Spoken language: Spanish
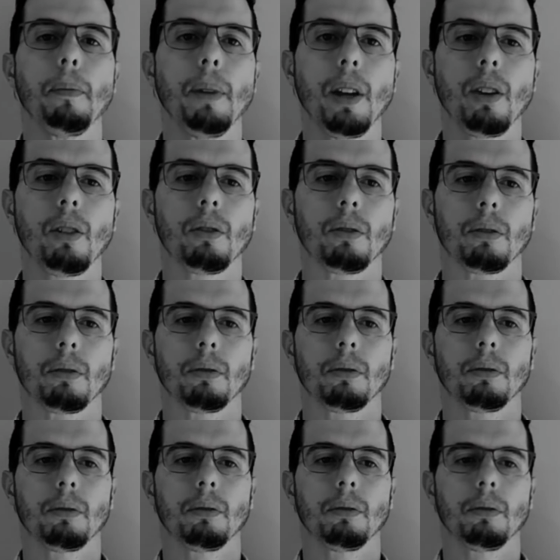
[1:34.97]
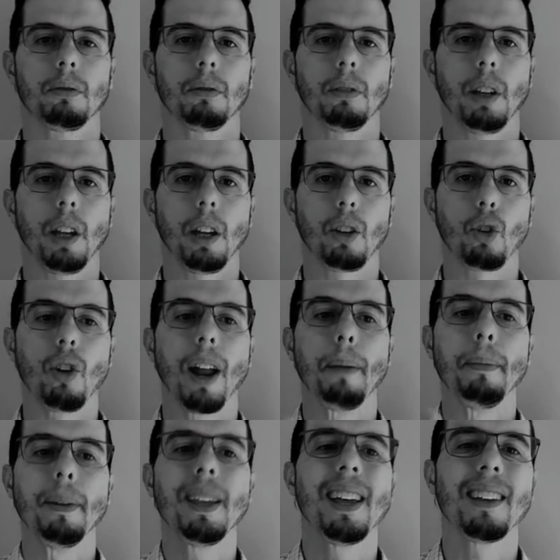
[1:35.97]
primero con
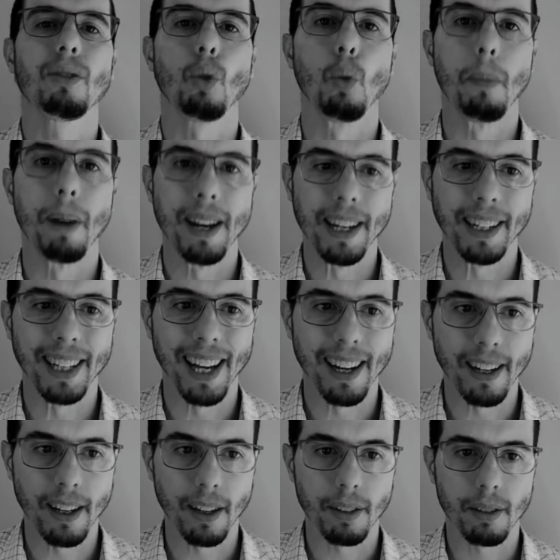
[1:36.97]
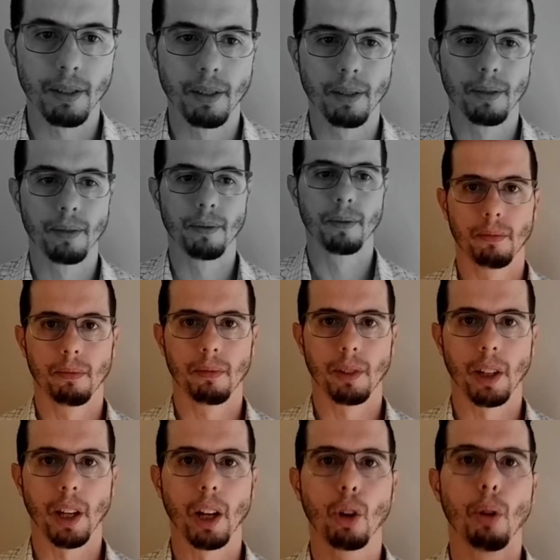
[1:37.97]
las medidas humanitarias.
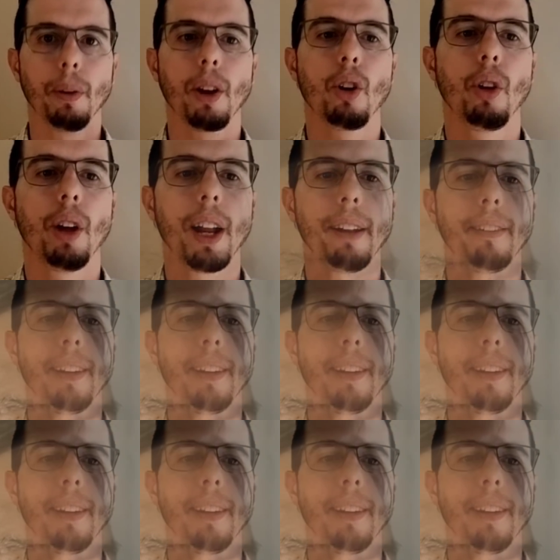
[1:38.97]
El gobierno de